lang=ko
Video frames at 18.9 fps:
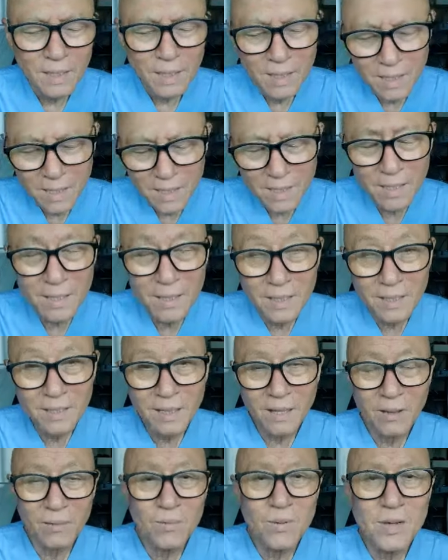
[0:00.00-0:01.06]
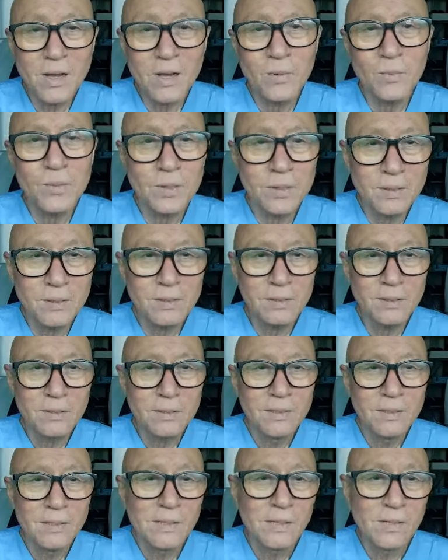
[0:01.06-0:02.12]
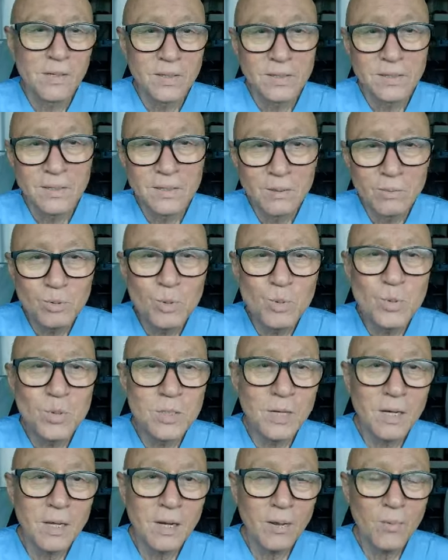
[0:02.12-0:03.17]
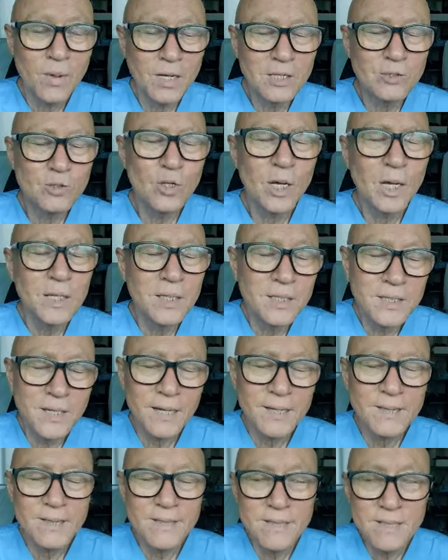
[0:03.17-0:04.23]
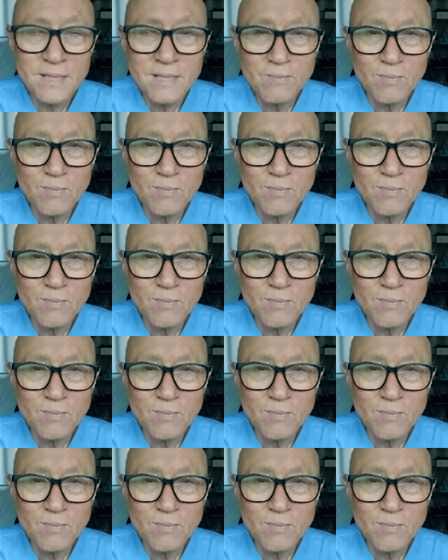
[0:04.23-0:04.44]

이 다이빙 가면 점심시간에 맥주 한잔 마치고